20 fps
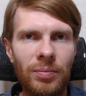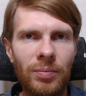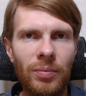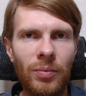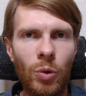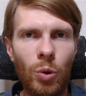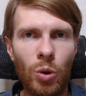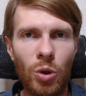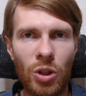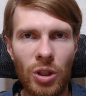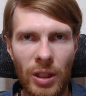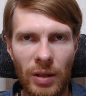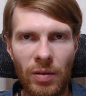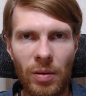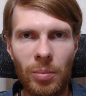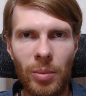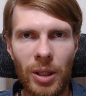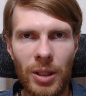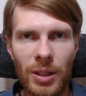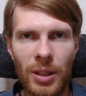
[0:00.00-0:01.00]
Ну, то есть я
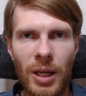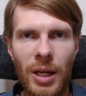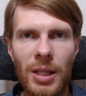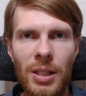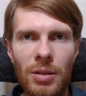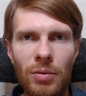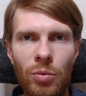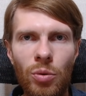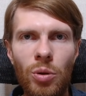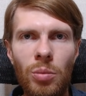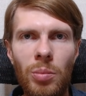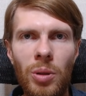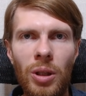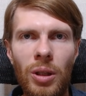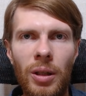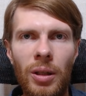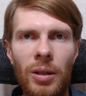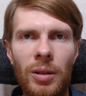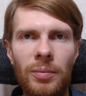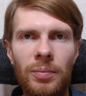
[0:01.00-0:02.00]
вам рассказываю
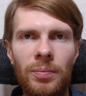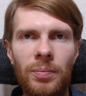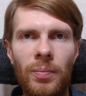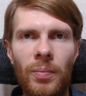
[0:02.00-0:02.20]
именно